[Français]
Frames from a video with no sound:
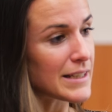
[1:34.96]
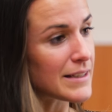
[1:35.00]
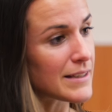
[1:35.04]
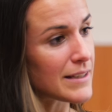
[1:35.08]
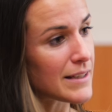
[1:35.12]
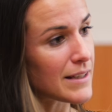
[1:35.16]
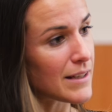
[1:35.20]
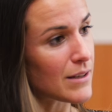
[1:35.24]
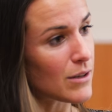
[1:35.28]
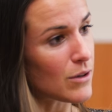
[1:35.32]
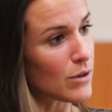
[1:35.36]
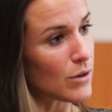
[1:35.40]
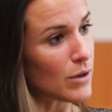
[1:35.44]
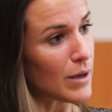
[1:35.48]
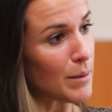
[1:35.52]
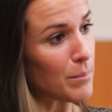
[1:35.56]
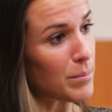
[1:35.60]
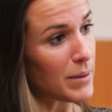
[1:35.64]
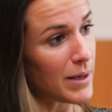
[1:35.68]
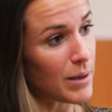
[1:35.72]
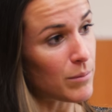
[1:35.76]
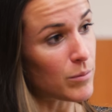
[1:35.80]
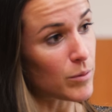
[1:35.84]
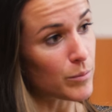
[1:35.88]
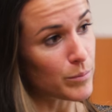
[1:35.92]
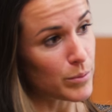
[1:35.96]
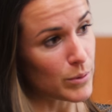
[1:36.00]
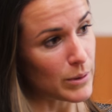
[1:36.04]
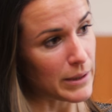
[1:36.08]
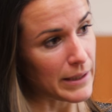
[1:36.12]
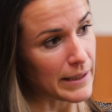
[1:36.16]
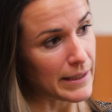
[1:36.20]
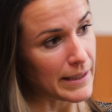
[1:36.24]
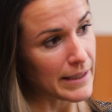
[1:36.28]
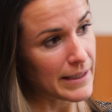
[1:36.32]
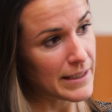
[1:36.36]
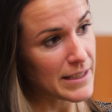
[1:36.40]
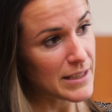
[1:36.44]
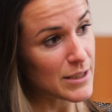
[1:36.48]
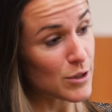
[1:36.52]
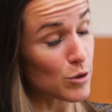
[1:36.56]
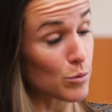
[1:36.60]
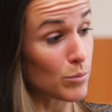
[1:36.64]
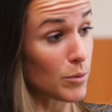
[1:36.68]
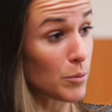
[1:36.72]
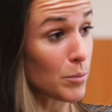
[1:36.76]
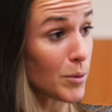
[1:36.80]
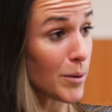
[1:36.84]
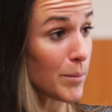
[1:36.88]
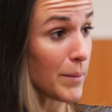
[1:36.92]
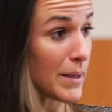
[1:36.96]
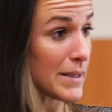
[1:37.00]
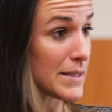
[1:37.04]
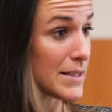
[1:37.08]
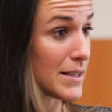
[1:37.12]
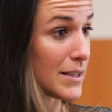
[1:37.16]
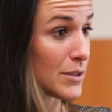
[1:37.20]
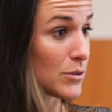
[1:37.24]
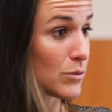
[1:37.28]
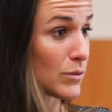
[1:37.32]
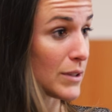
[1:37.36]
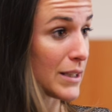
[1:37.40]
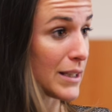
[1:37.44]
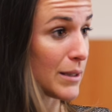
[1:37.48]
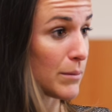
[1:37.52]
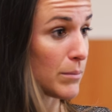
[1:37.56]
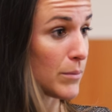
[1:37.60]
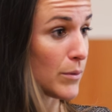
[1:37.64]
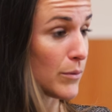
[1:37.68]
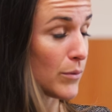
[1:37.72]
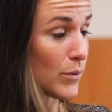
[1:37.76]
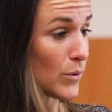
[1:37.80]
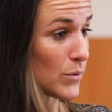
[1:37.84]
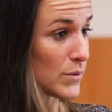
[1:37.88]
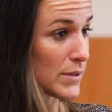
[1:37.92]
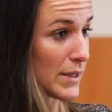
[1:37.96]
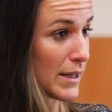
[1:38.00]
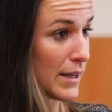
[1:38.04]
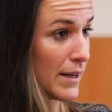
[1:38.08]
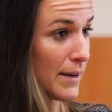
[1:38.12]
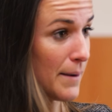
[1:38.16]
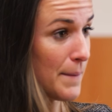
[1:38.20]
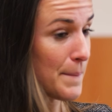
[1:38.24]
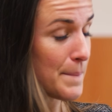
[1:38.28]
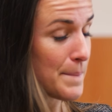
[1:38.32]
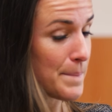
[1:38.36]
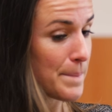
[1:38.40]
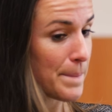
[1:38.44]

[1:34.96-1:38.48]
j'ai été appelée à Montpellier. J'ai eu ma première sélection d'équipe de France A.